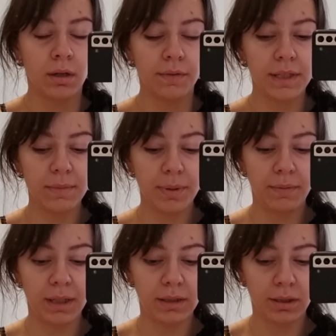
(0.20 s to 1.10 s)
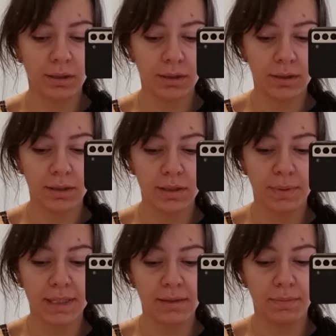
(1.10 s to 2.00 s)
Всем привет!
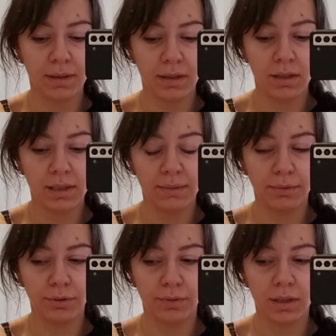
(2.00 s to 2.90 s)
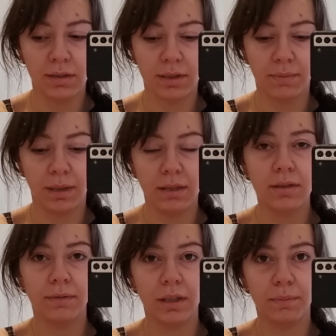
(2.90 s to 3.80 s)
Спасибо тем, кто выразил
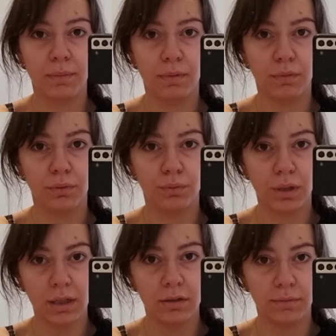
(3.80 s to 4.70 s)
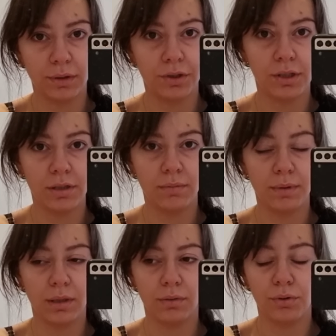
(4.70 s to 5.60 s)
соболезнования по поводу утраты в нашей
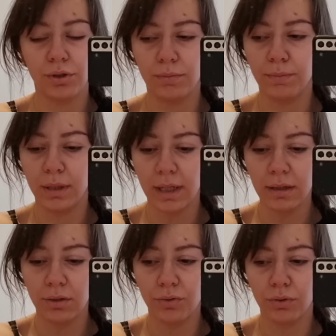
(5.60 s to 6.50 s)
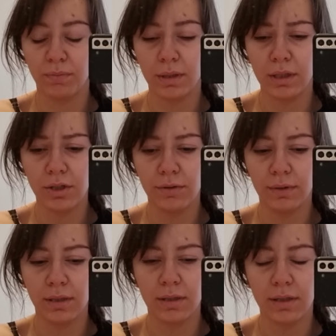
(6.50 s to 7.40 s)
семье. Очень приятно, что
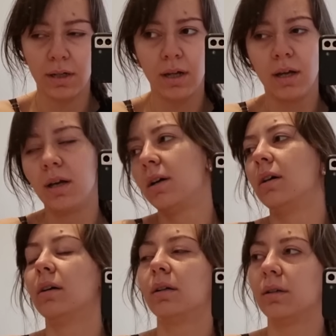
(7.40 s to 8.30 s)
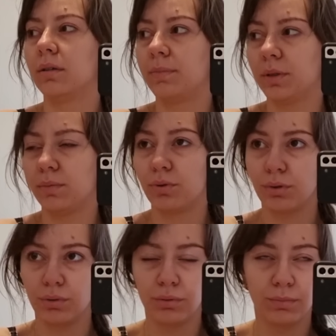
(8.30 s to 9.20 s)
поддерживаете. Э, потому
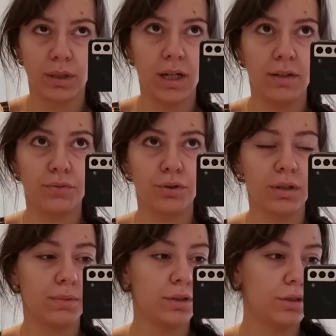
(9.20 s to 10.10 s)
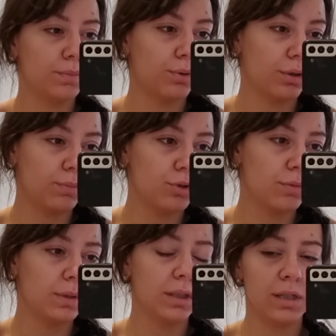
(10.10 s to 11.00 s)
что ну, мы реально в шоке, мы до сих пор не
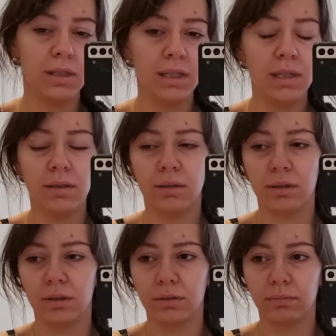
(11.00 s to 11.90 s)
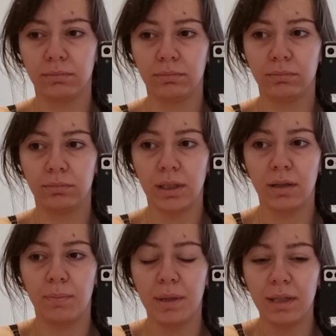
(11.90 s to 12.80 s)
можем отойти, э,
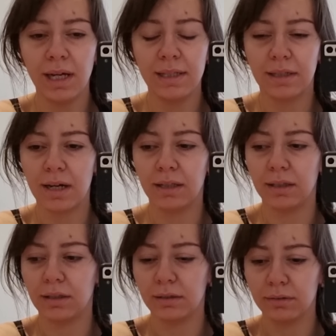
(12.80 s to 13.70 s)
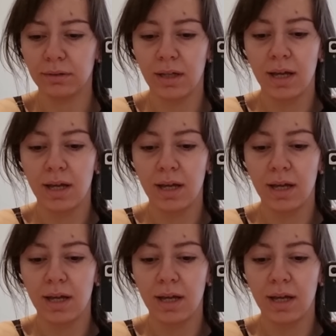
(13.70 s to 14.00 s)
это принять как-то.